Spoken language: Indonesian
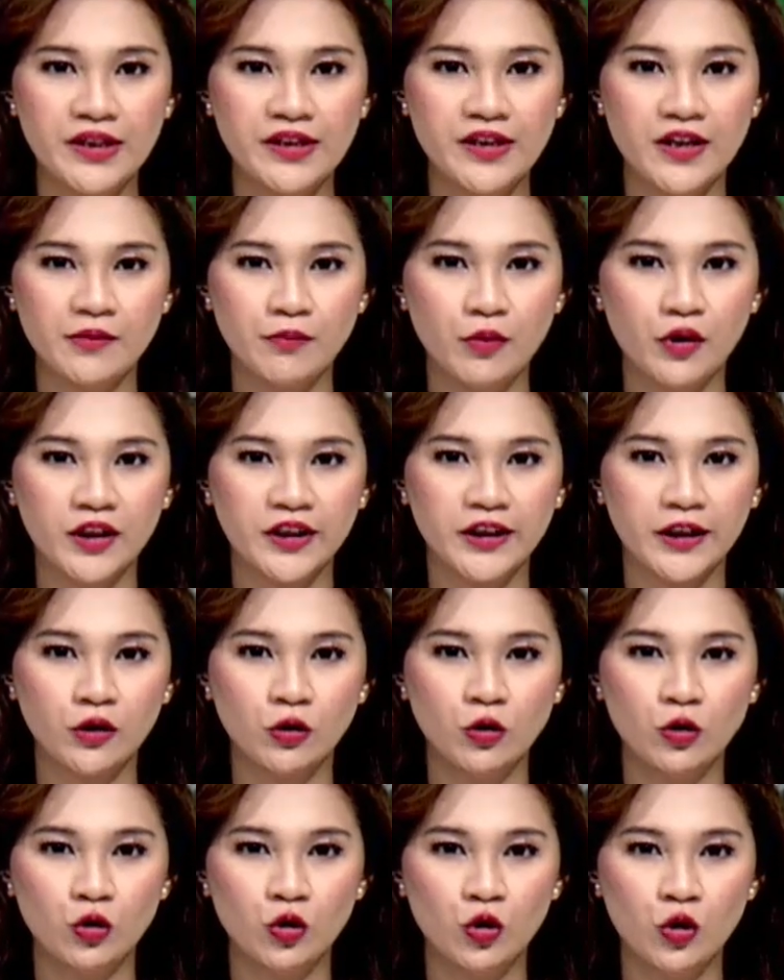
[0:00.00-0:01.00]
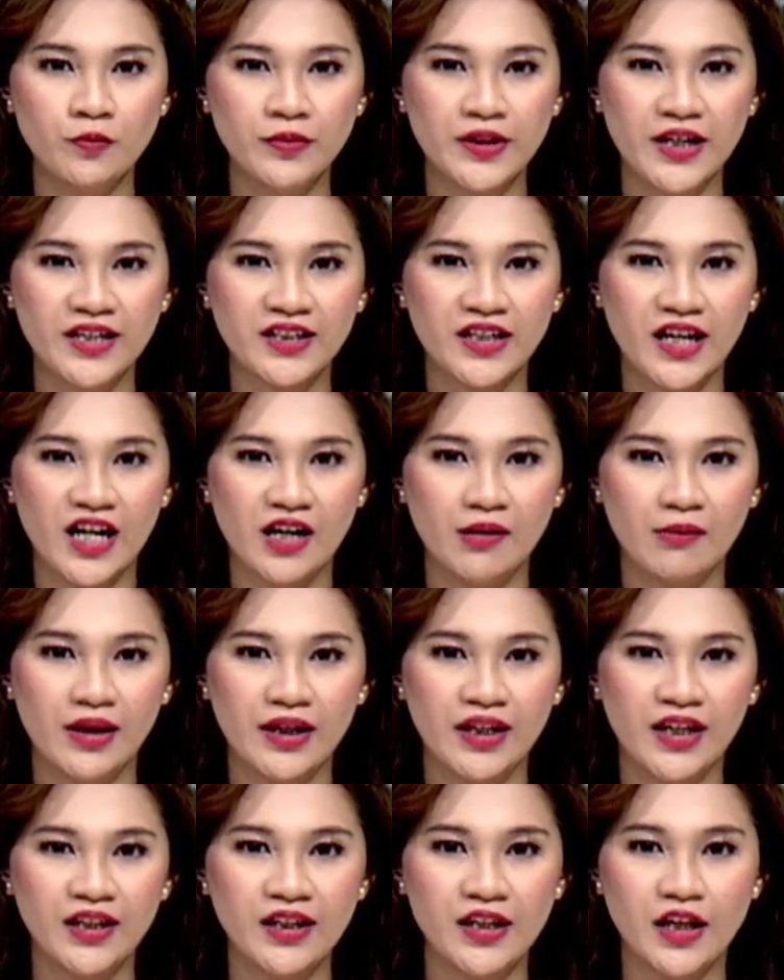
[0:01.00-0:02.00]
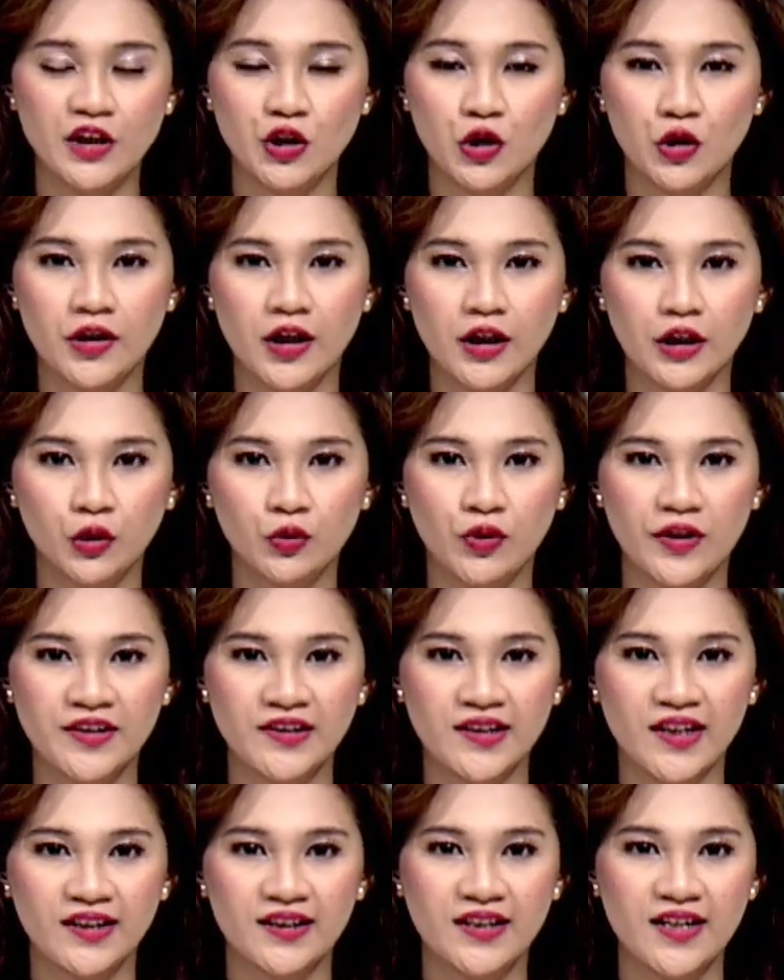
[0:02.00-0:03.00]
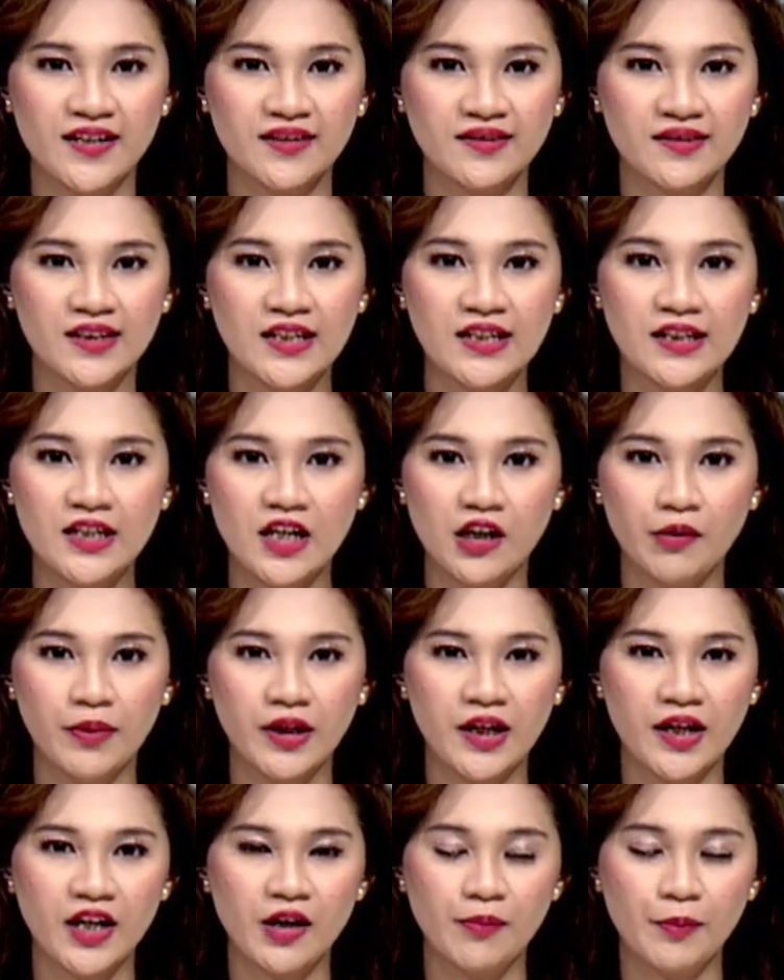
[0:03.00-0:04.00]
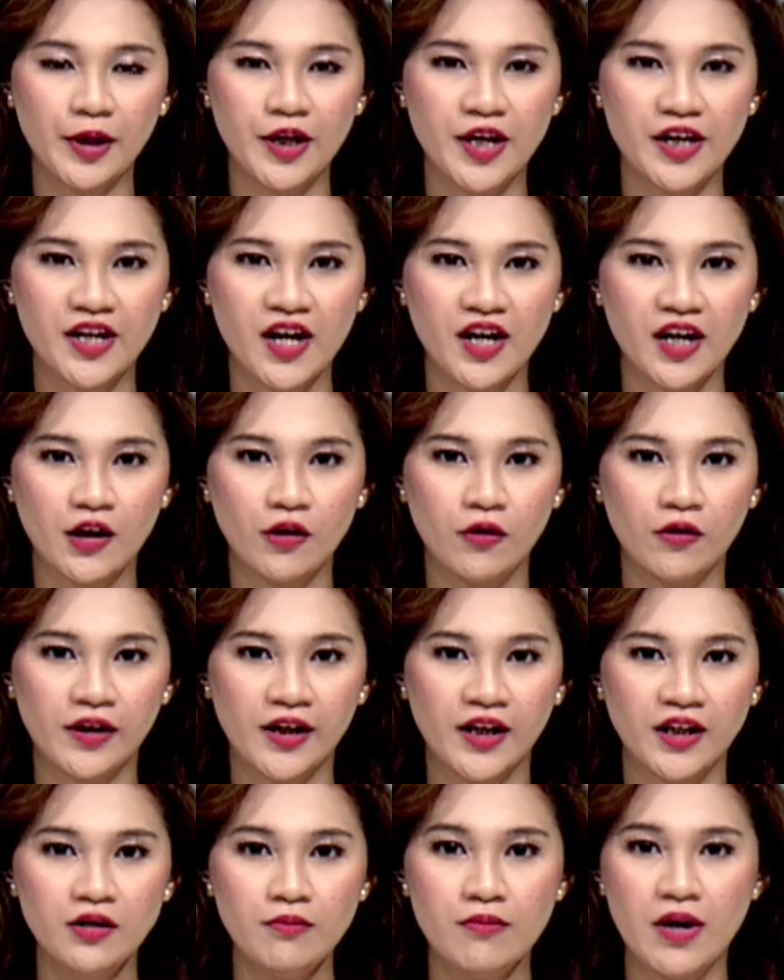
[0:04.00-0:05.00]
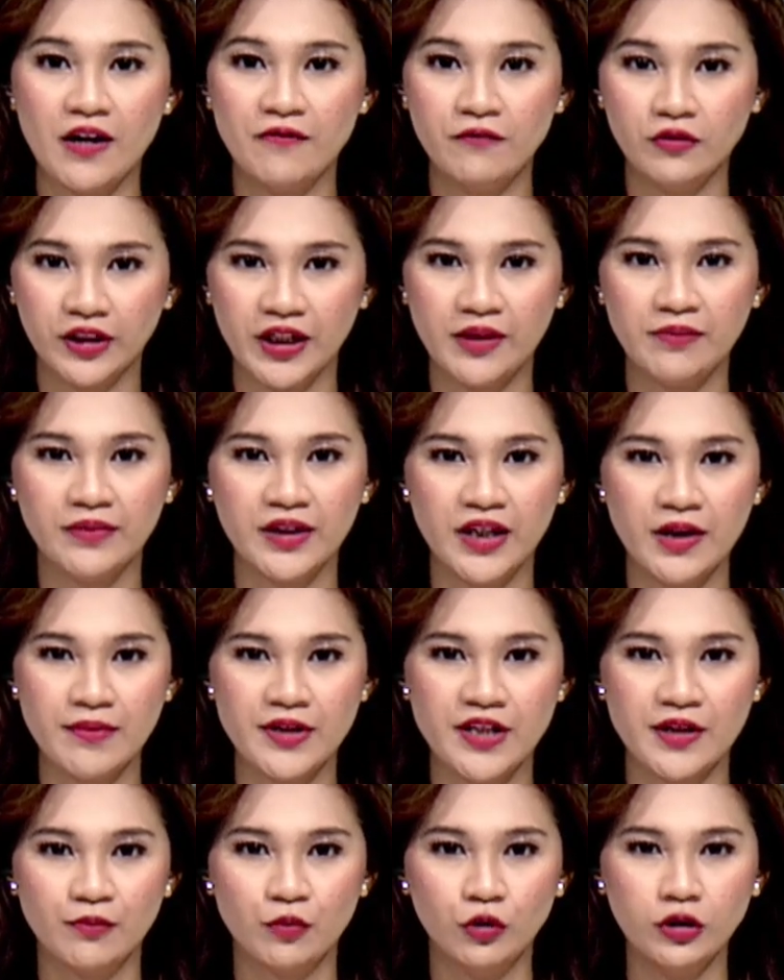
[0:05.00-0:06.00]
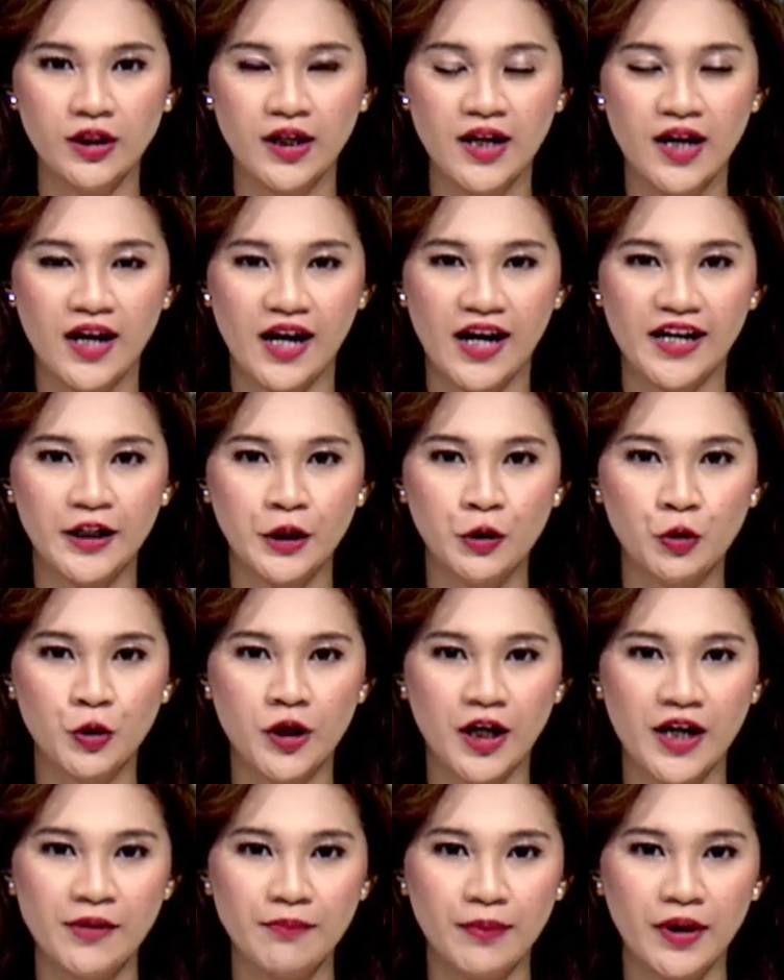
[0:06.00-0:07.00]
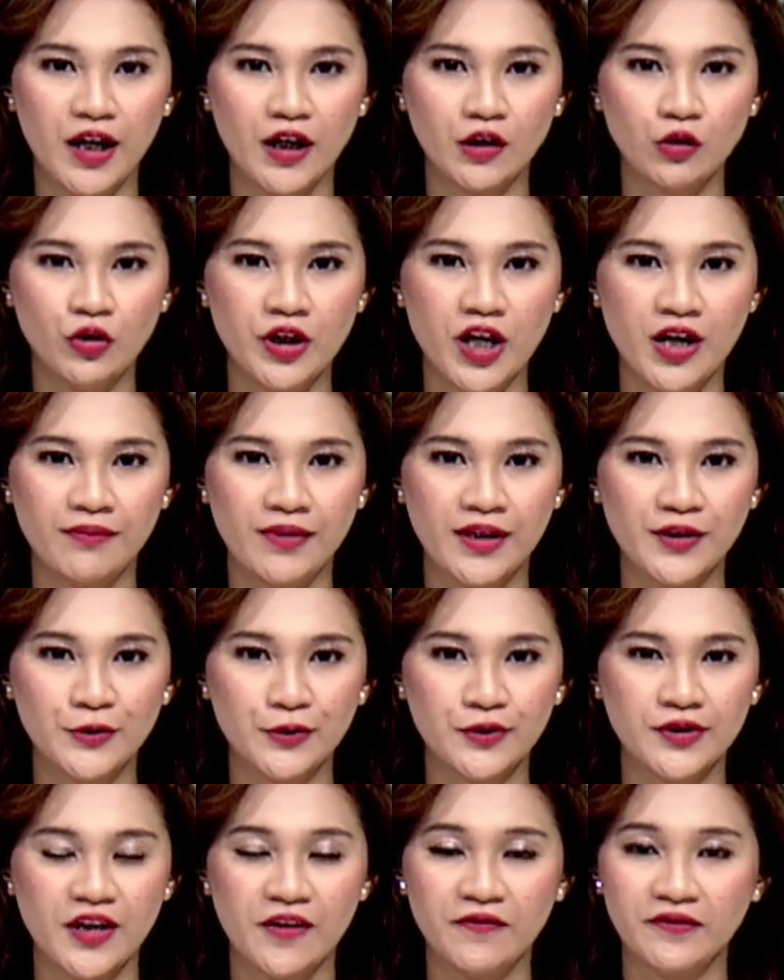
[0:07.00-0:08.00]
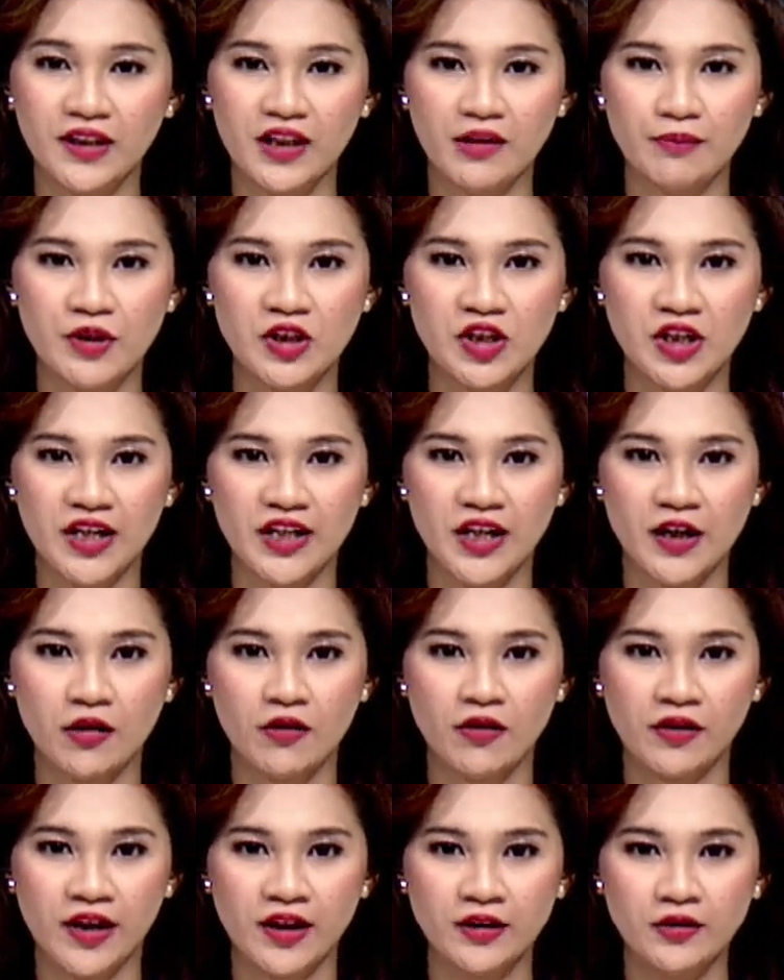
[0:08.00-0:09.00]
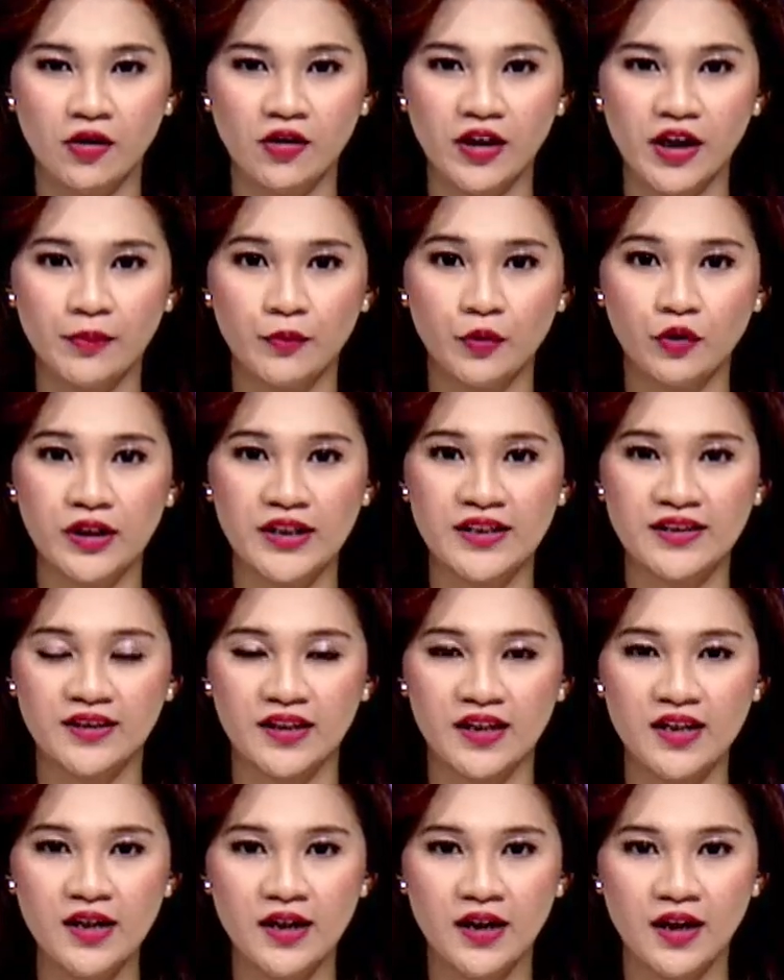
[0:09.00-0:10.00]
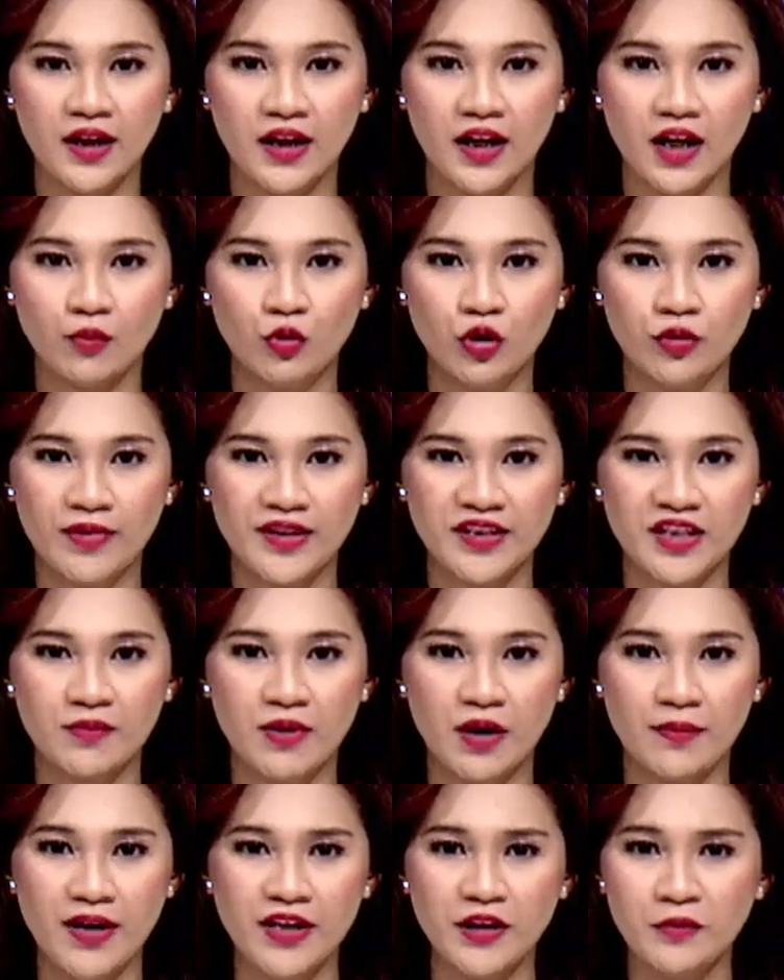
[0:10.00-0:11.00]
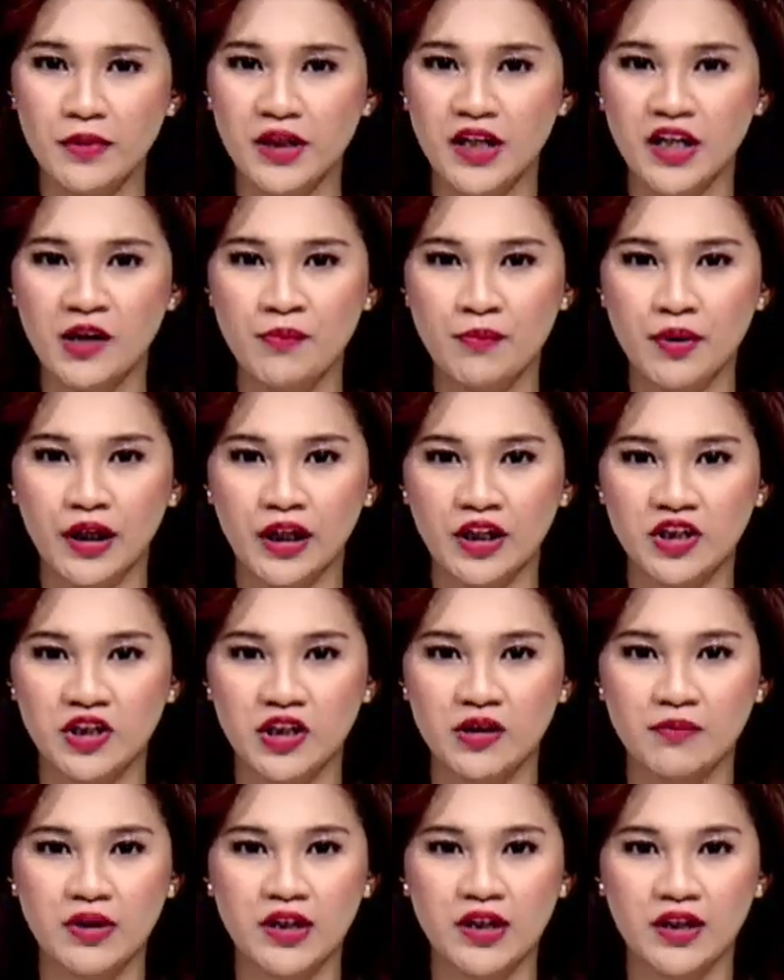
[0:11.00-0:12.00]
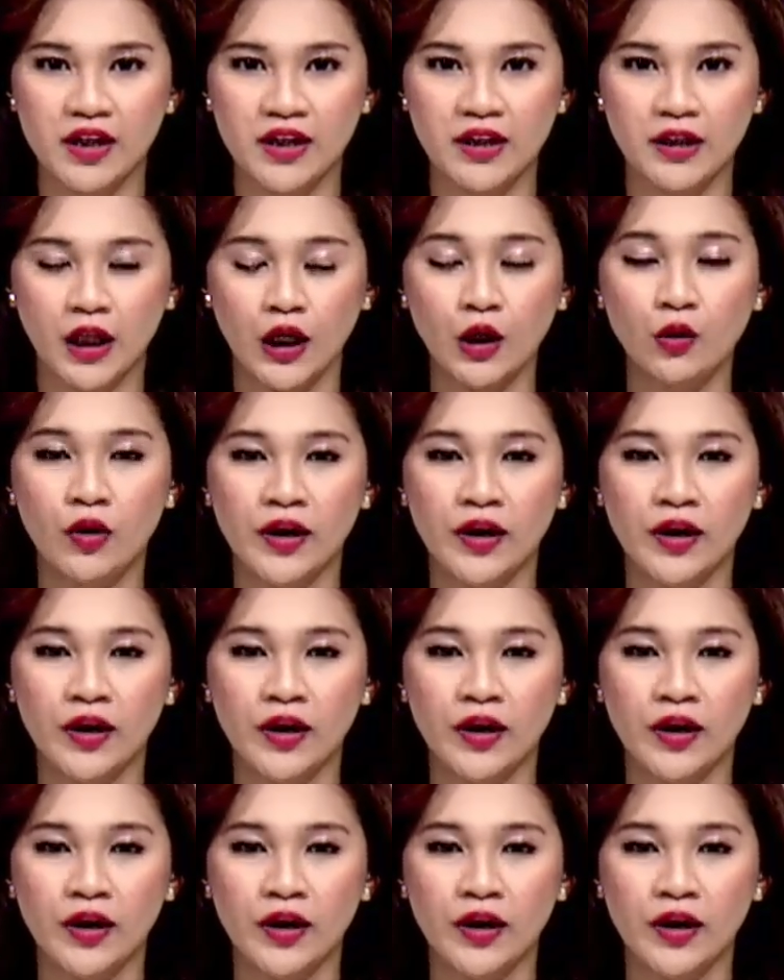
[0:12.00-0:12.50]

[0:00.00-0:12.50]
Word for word: Bidang Politik Hukum dan Keamanan yang juga Ketua Satgas Tindak Pidana Perdagangan Orang, Mahfud MD menyebut ada dugaan pelaku yang masuk daftar pencarian orang oleh polisi namun masih bebas mengirim pekerja migran ke